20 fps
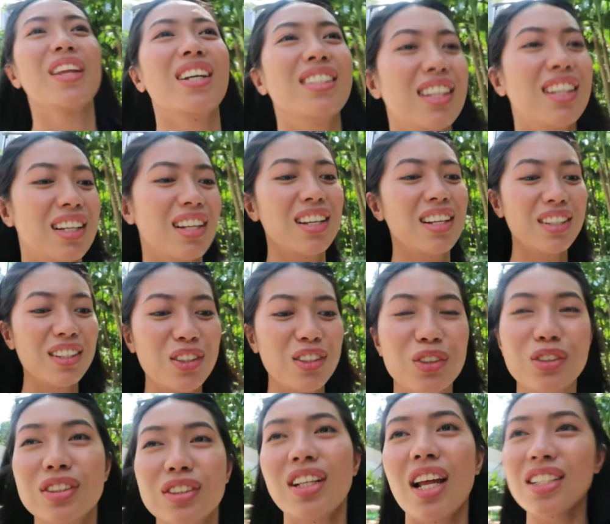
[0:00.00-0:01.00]
Kasi
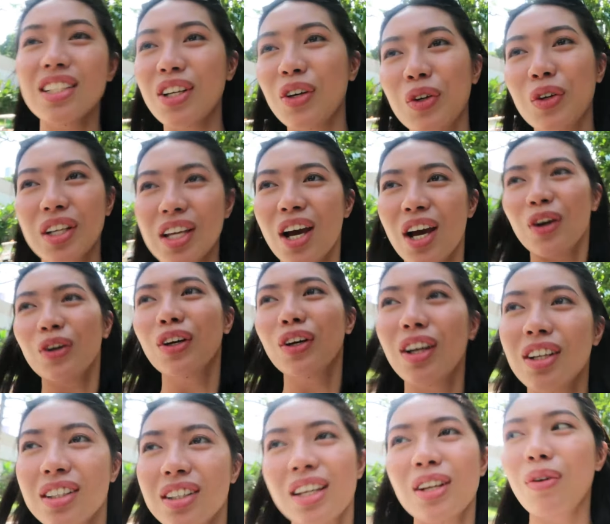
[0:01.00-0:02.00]
nung nasa Korea ako,
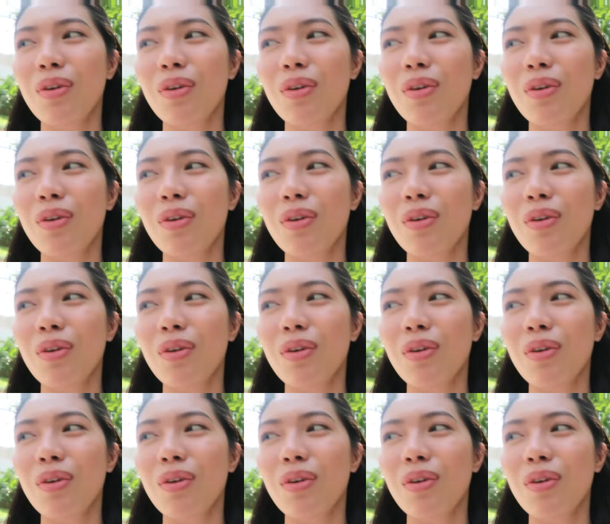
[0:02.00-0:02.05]
ganun